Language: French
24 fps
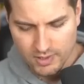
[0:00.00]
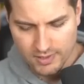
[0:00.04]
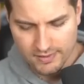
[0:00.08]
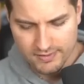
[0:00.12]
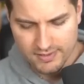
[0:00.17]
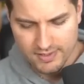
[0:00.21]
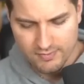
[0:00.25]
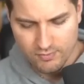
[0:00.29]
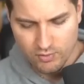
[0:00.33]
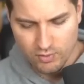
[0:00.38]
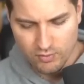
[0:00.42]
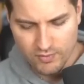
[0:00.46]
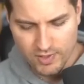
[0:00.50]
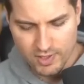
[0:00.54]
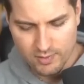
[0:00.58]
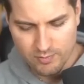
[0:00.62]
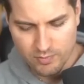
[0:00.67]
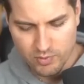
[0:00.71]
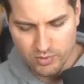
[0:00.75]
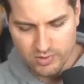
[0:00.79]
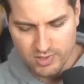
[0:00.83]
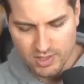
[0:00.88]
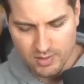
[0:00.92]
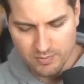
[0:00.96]
Et si vous le faites,
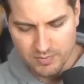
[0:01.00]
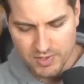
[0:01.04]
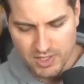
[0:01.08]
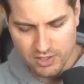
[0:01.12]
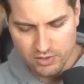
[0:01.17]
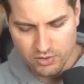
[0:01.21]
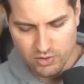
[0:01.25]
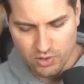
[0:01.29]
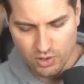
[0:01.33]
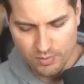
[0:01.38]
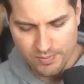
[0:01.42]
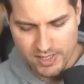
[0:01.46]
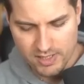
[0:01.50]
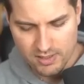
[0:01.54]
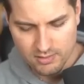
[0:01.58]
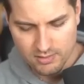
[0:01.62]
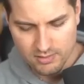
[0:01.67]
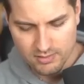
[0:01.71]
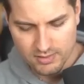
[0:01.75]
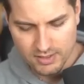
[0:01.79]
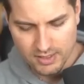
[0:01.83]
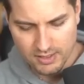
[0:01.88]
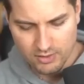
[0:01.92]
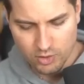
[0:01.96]
posez un piège normal
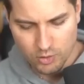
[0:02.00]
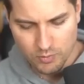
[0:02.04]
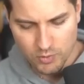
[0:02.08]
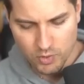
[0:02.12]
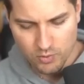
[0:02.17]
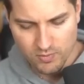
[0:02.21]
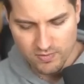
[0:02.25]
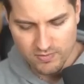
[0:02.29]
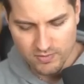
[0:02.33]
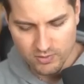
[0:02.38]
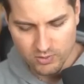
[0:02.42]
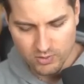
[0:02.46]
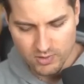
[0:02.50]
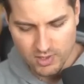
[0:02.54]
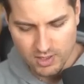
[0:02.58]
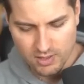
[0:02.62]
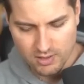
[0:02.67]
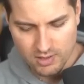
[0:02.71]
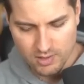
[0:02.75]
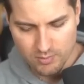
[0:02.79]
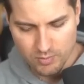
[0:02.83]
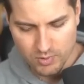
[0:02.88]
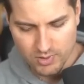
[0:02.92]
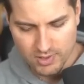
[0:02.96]
directement depuis votre deck.
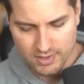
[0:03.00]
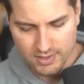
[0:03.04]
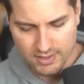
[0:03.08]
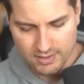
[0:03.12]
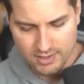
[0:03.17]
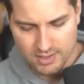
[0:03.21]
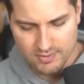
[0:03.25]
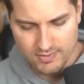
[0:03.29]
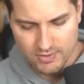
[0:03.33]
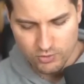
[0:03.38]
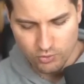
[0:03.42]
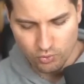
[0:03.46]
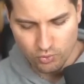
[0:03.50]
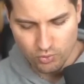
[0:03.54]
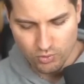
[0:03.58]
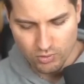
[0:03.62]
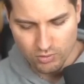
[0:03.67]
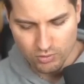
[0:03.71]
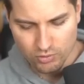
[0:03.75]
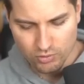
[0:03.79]
Il peut être activé ce tour.